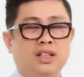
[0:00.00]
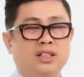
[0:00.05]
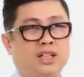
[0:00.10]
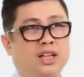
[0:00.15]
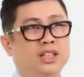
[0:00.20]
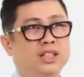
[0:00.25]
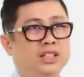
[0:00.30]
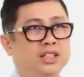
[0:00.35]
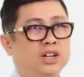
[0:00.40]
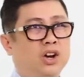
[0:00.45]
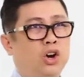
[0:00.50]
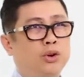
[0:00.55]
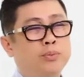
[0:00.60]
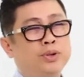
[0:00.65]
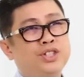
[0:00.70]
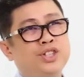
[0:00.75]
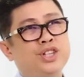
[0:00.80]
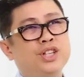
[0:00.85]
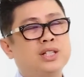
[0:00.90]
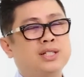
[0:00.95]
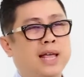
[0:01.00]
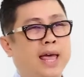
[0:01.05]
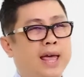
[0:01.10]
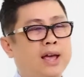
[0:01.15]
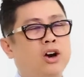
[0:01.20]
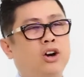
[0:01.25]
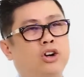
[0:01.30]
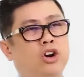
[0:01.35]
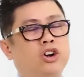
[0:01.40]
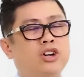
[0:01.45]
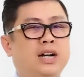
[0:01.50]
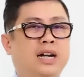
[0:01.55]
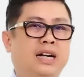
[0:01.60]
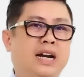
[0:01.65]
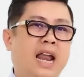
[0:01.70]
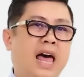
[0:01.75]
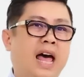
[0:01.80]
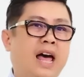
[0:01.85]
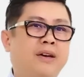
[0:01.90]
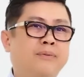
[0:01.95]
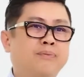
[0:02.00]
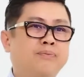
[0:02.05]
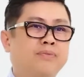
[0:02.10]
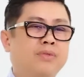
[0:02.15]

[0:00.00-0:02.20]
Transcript: thì họ mới chia sẻ họ nói rằng là